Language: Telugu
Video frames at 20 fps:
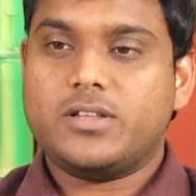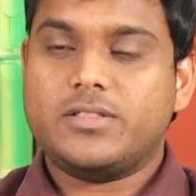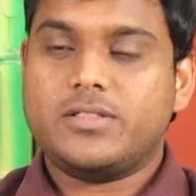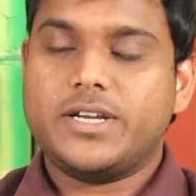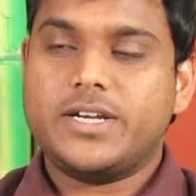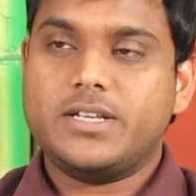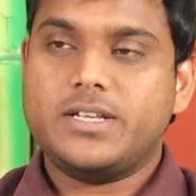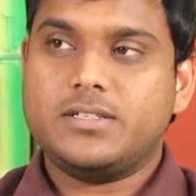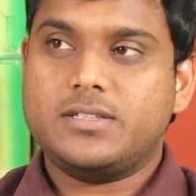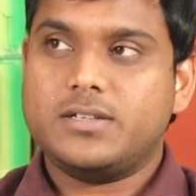
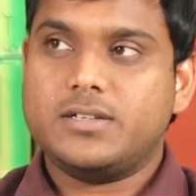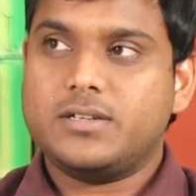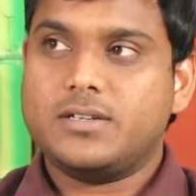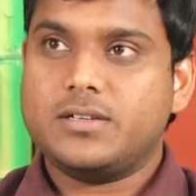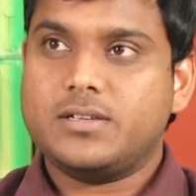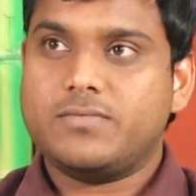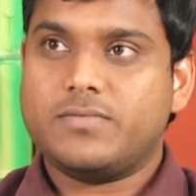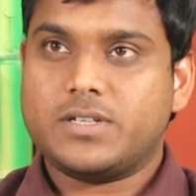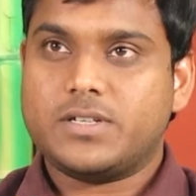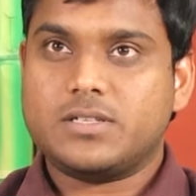ఆర్థరైటిస్ అంటే
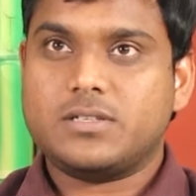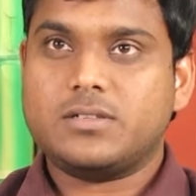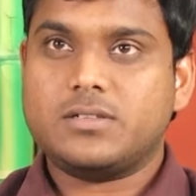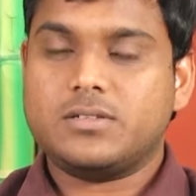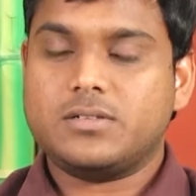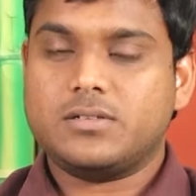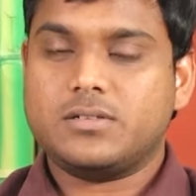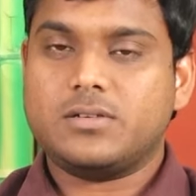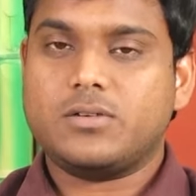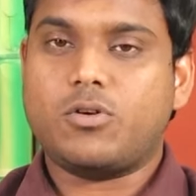ఫస్ట్
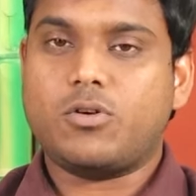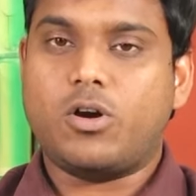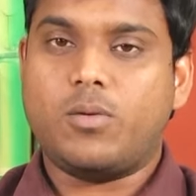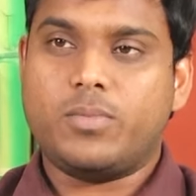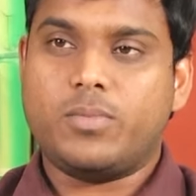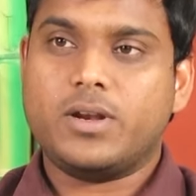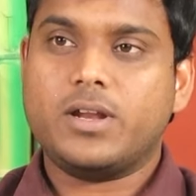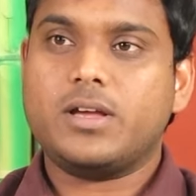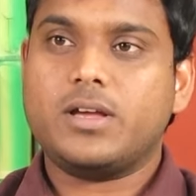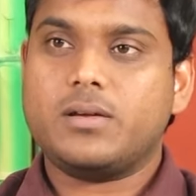
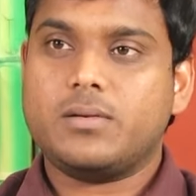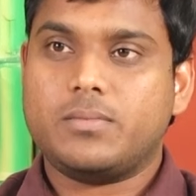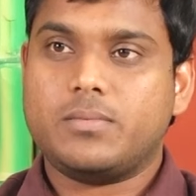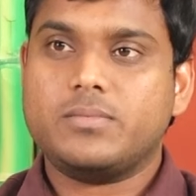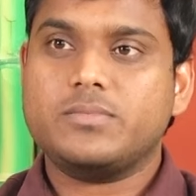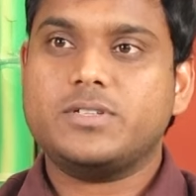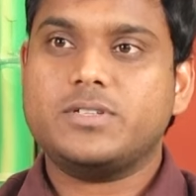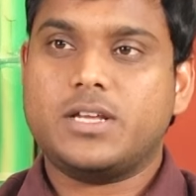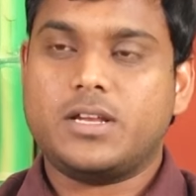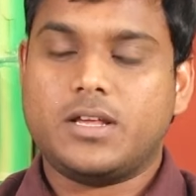కామన్గా
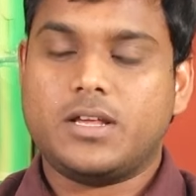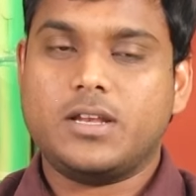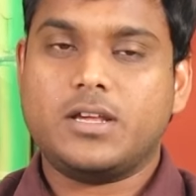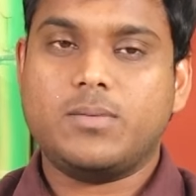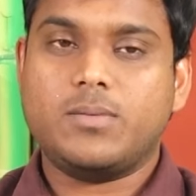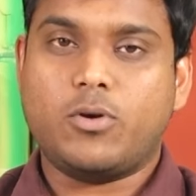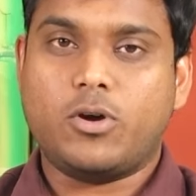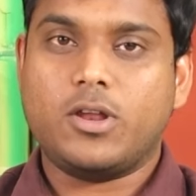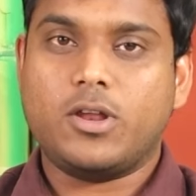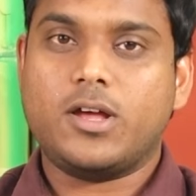జనాలకి
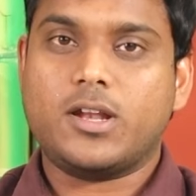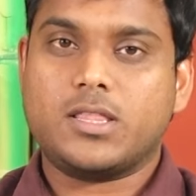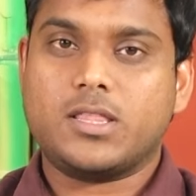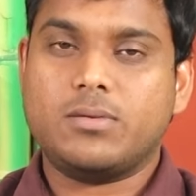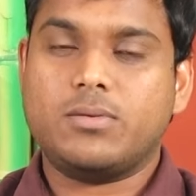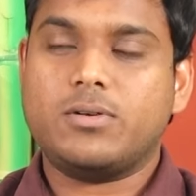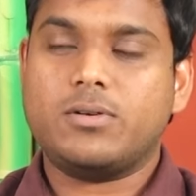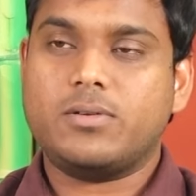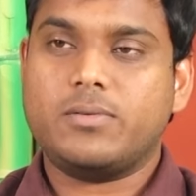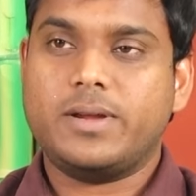మామూలుగా అర్థం
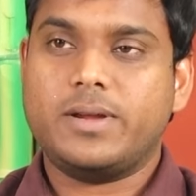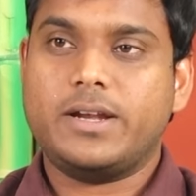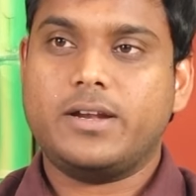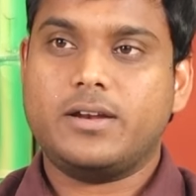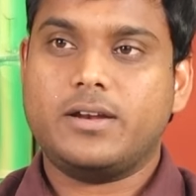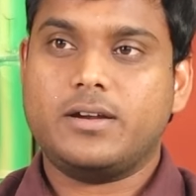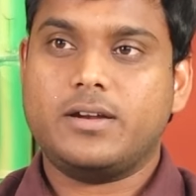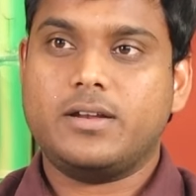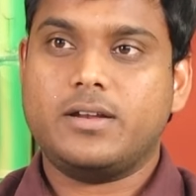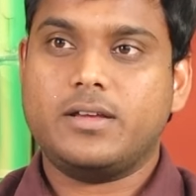అవటం
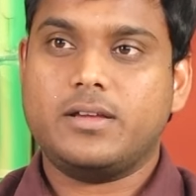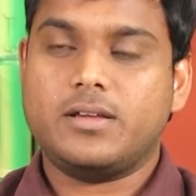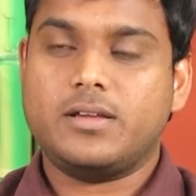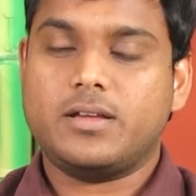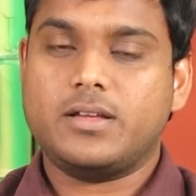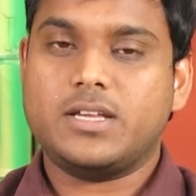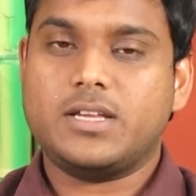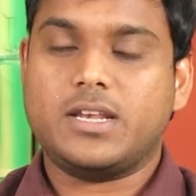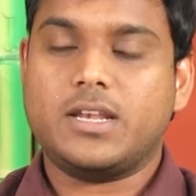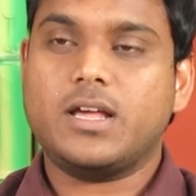ఏంటంటే
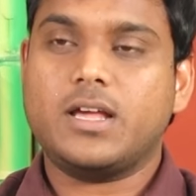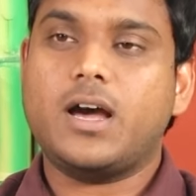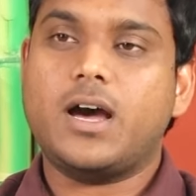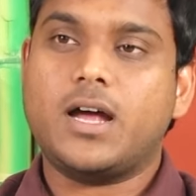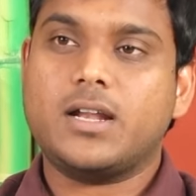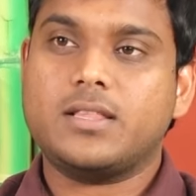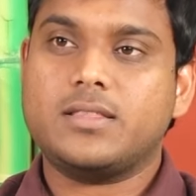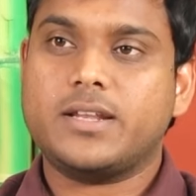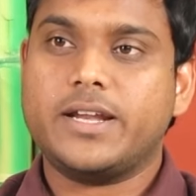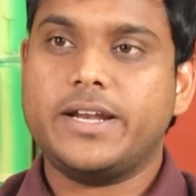జనరల్గా
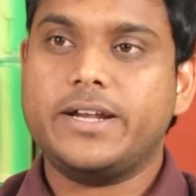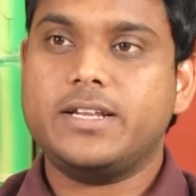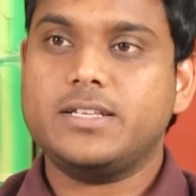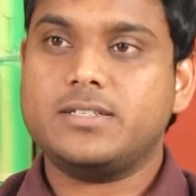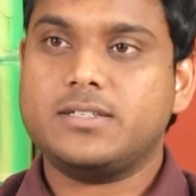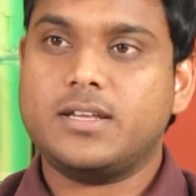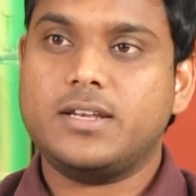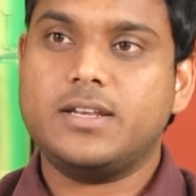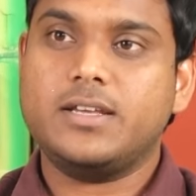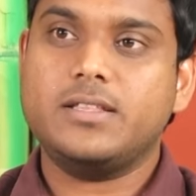
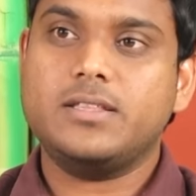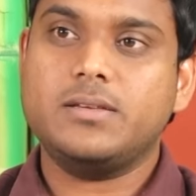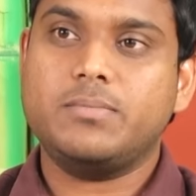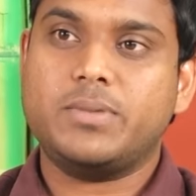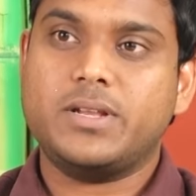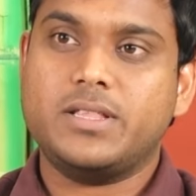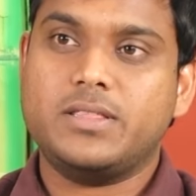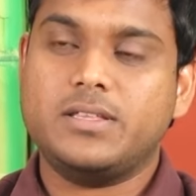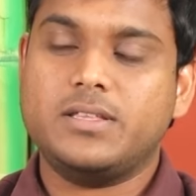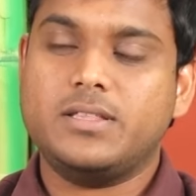ఆర్థరైటిస్ అనేది
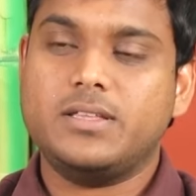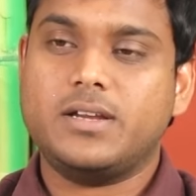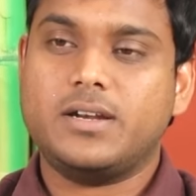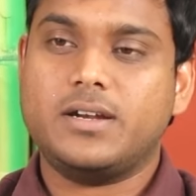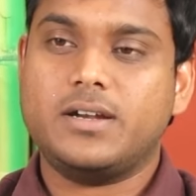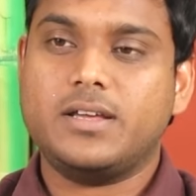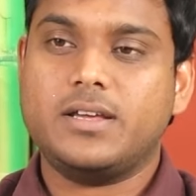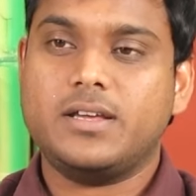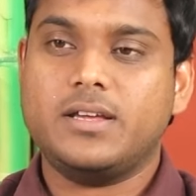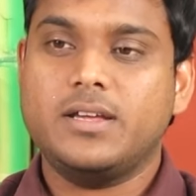ప్రతిదీ
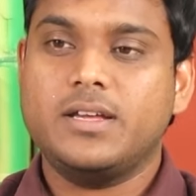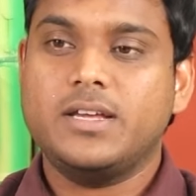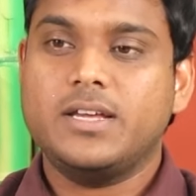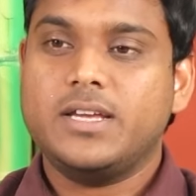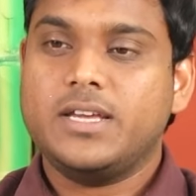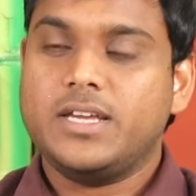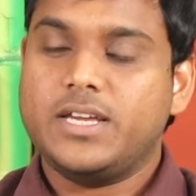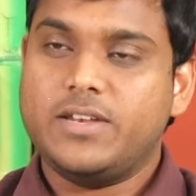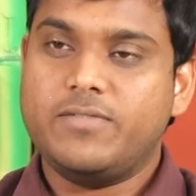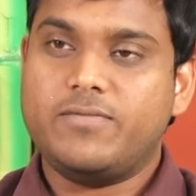అంటే
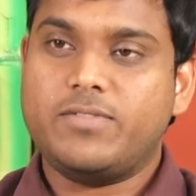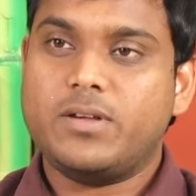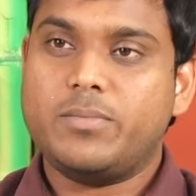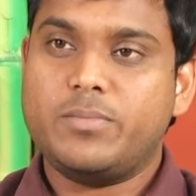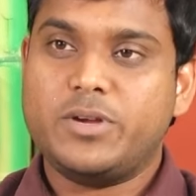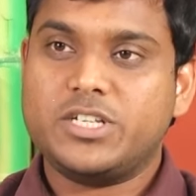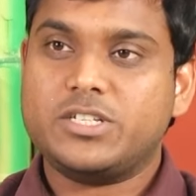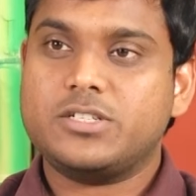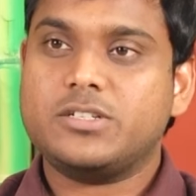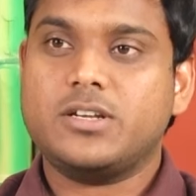
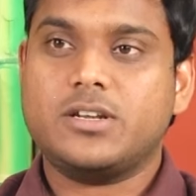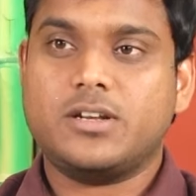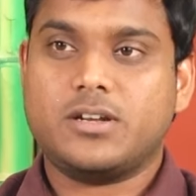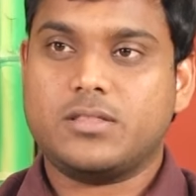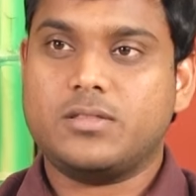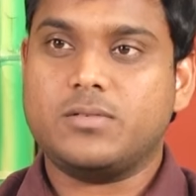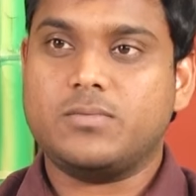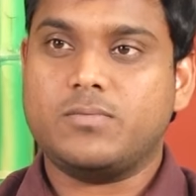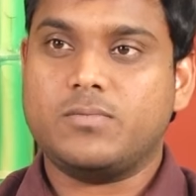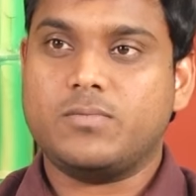ఇన్ఫ్లమేషన్ అని
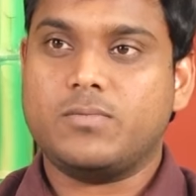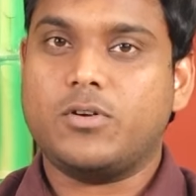అర్థం